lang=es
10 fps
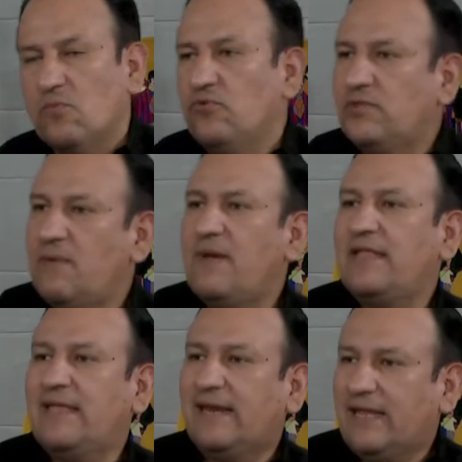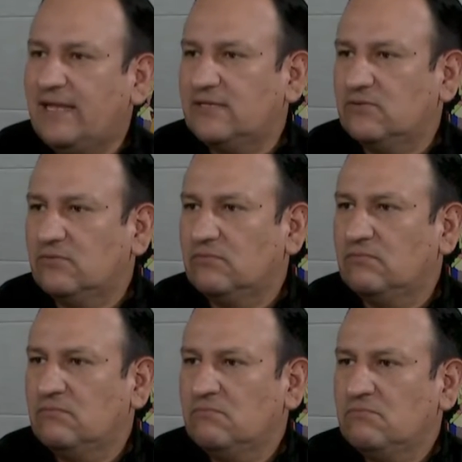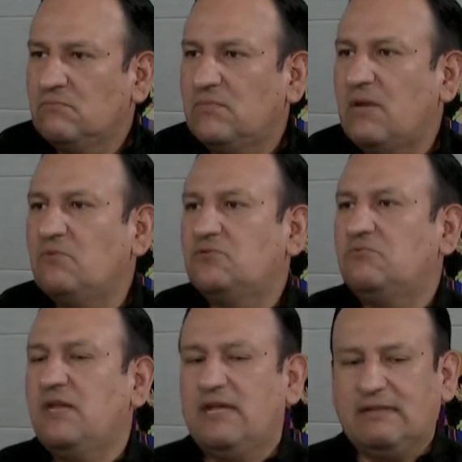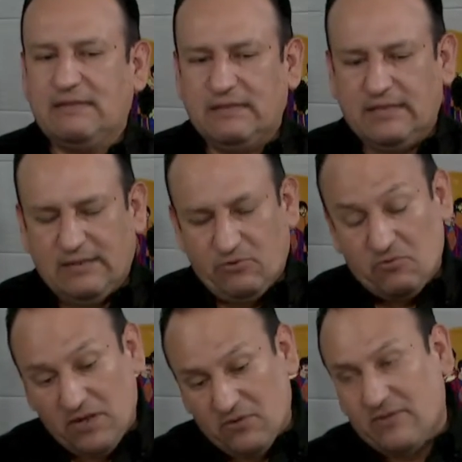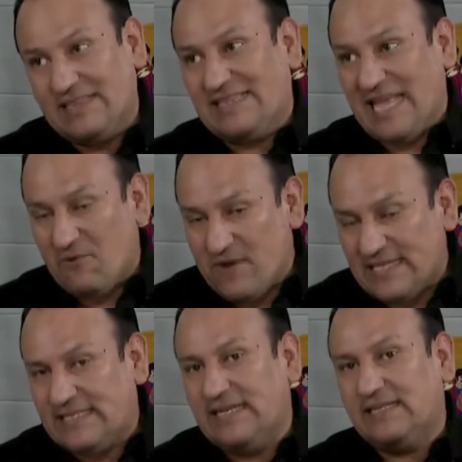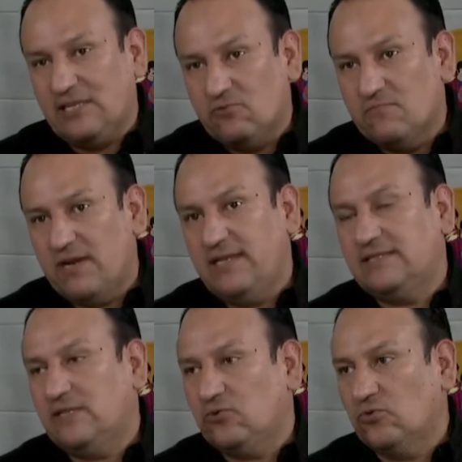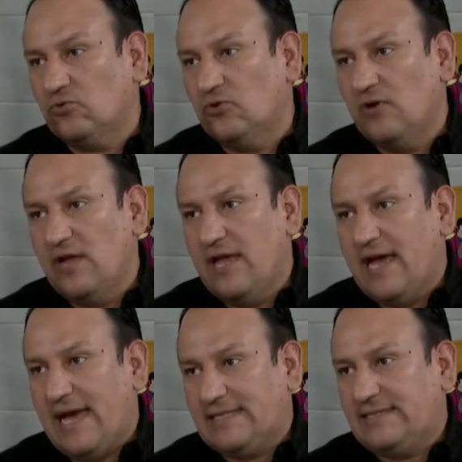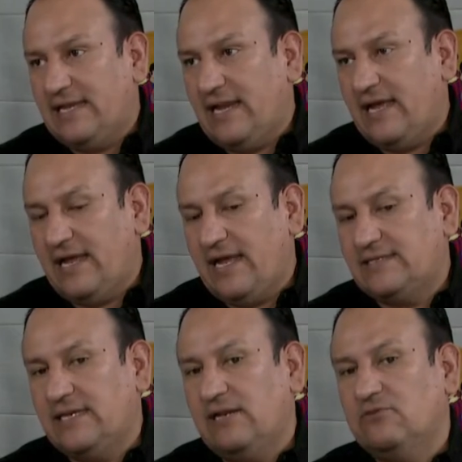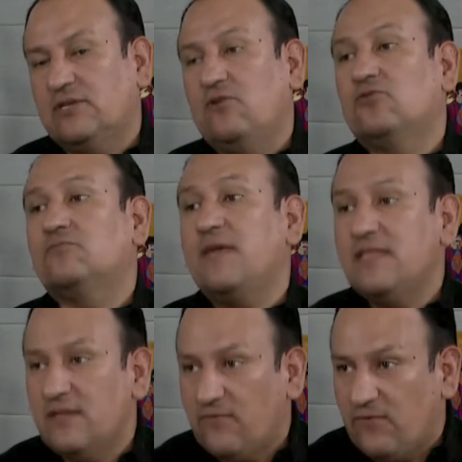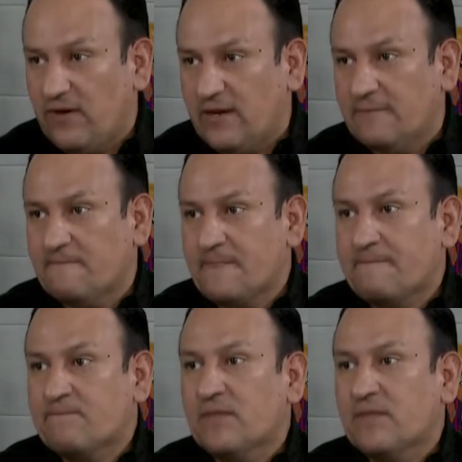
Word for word: como un tema de riesgo. Exacto. Damos una certidumbre, da una certidumbre al instituto hacia los que nos ven de fuera. Certeza